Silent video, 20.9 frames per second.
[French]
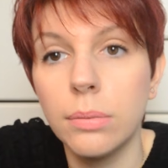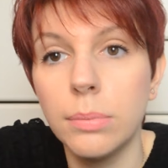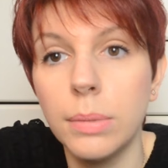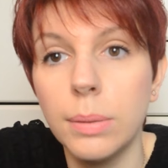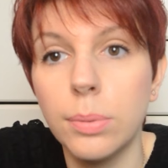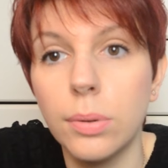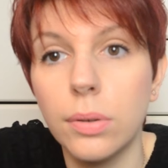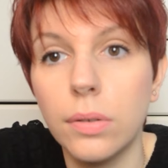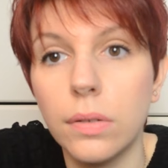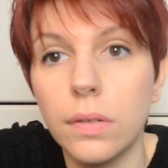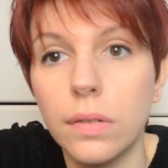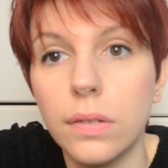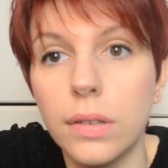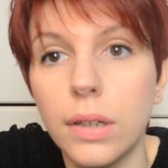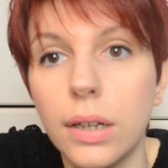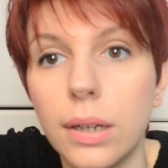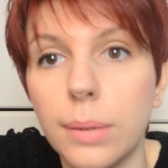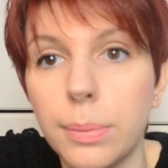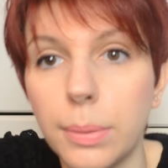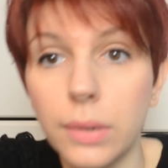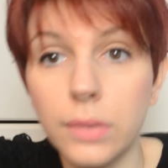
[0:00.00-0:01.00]
Mais bon,
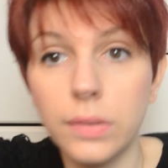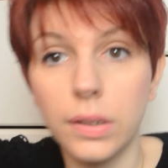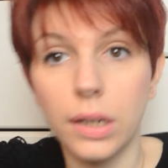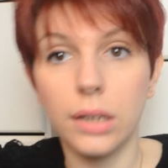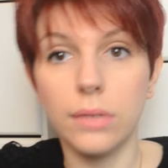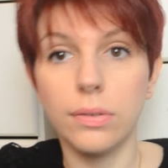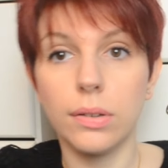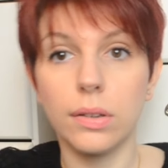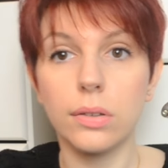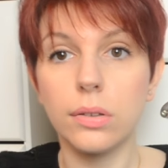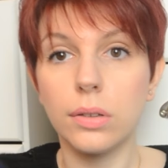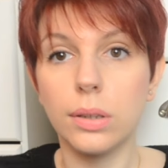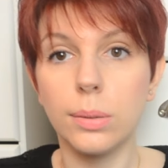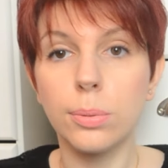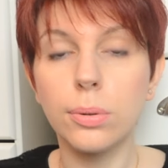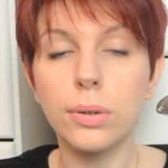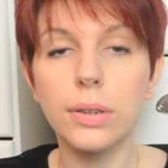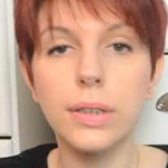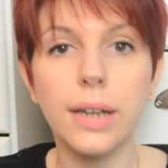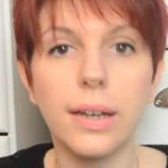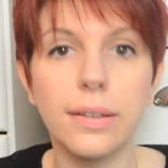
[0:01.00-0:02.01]
ça, après, on arrive à se
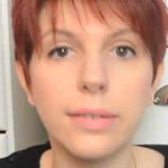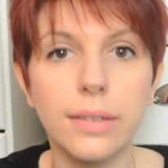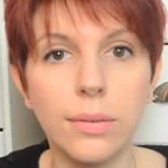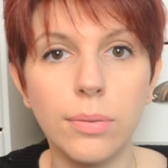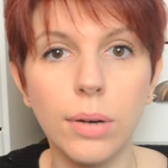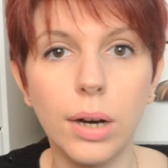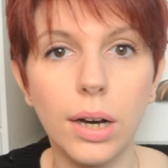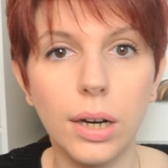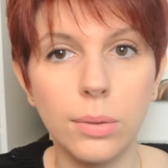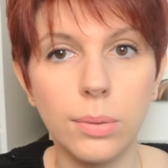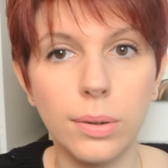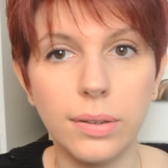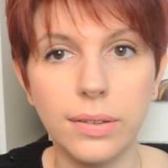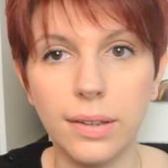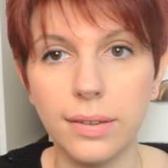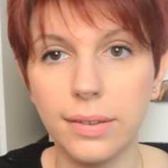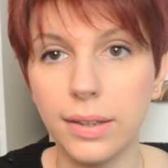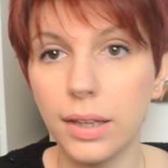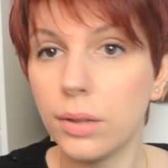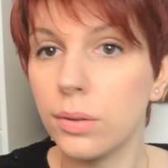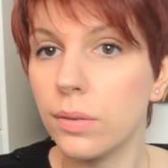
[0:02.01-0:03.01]
débrouiller, à savoir à quoi ça
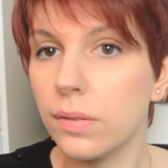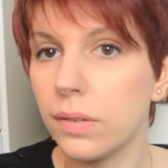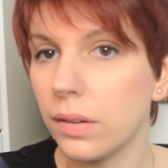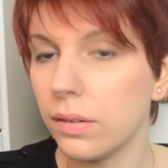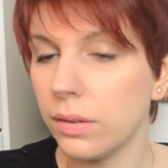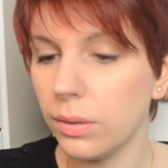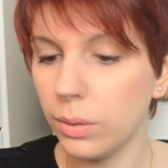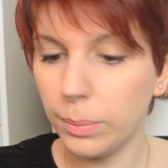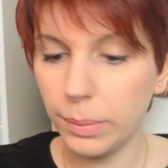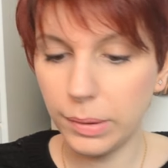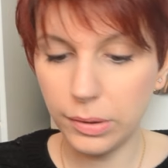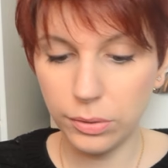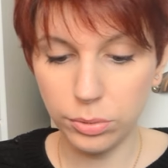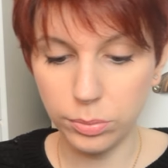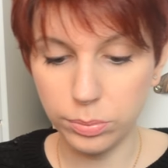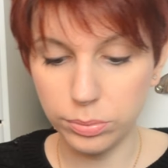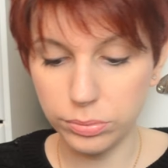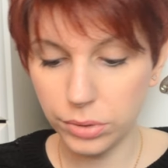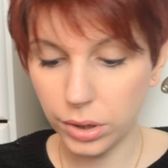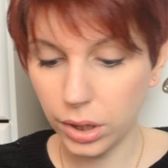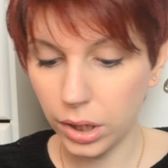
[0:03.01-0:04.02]
sert. Donc ça, c'est le pinceau
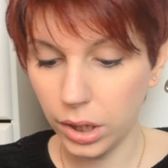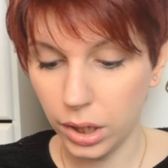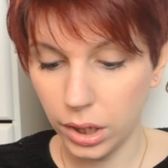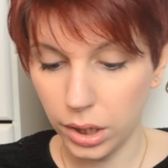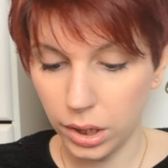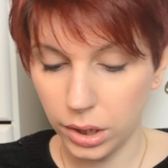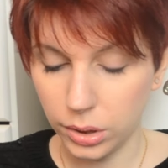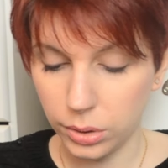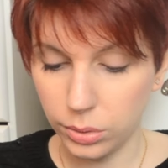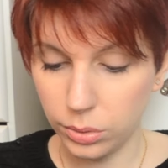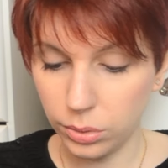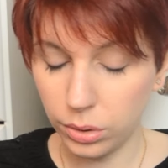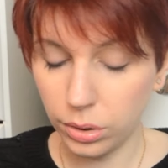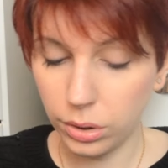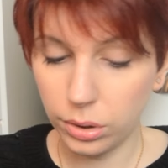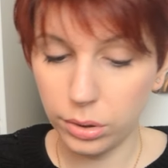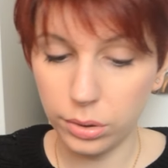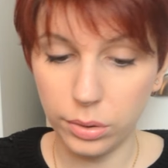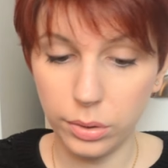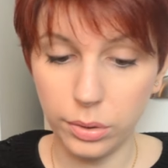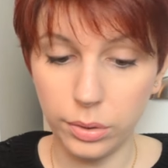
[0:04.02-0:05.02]
poudre.
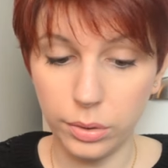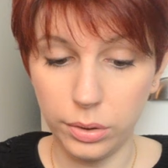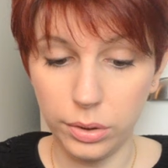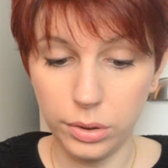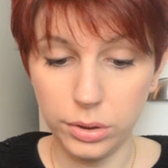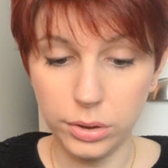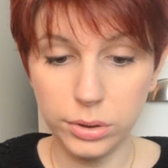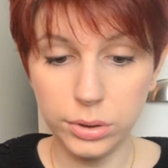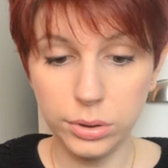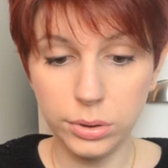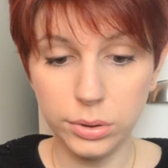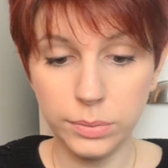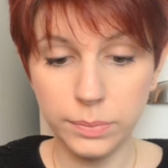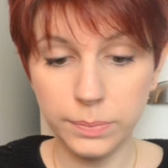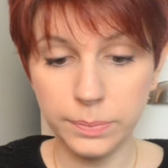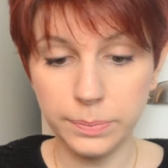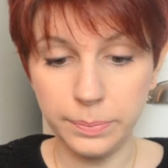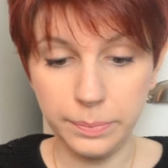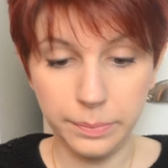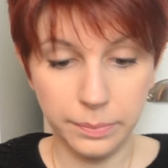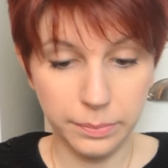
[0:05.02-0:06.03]
Donc euh, le
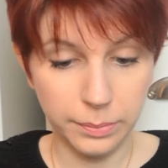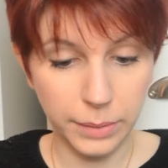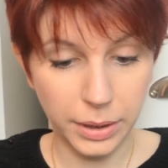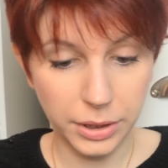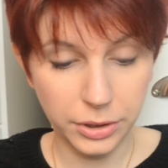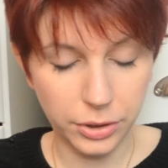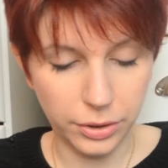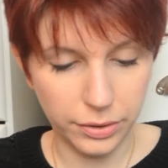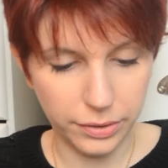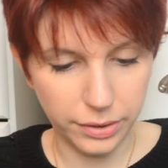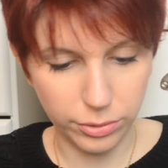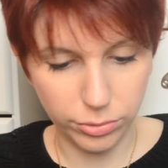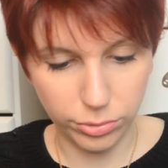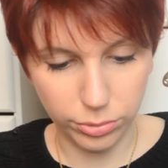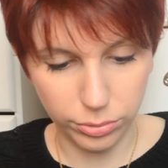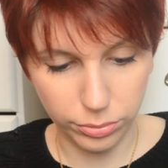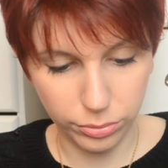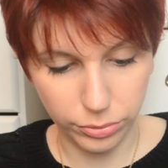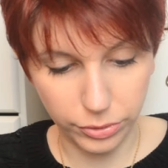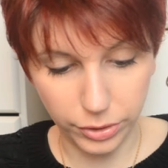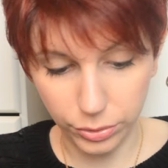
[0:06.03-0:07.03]
manche, c'est
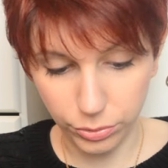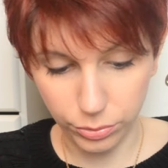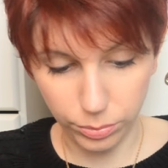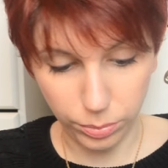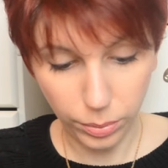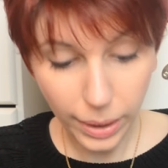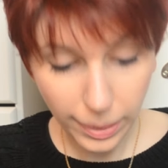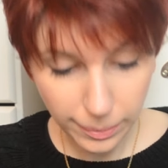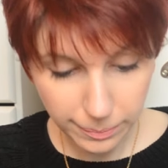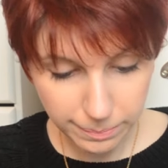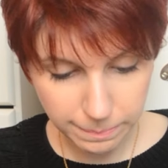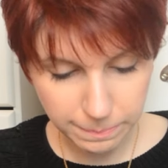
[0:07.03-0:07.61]
du, du bois.